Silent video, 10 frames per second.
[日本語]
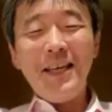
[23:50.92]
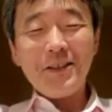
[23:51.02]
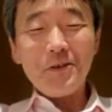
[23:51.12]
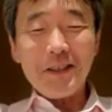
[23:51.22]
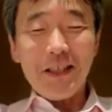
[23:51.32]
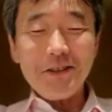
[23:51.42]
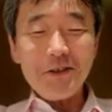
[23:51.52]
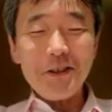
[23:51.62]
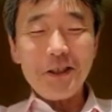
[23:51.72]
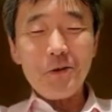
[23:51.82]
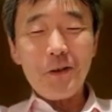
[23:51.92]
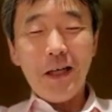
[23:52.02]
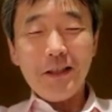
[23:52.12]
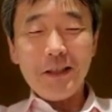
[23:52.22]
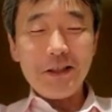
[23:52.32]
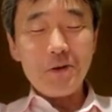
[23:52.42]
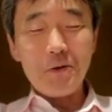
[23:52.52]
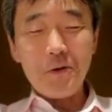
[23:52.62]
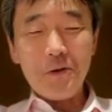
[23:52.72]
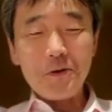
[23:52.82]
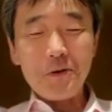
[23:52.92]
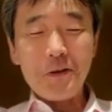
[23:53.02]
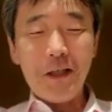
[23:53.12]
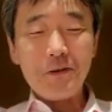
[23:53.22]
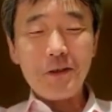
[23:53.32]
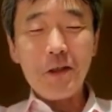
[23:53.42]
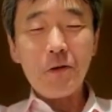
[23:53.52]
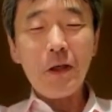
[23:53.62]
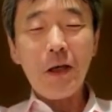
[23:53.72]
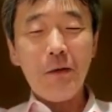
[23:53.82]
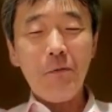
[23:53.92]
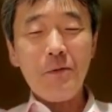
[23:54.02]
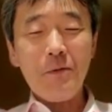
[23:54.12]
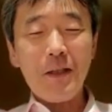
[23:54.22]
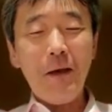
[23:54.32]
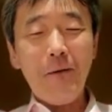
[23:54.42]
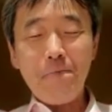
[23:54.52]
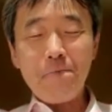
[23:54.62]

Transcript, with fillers: 挙期間中にきっと書いたでしょうよ。それであの選挙結果も見て、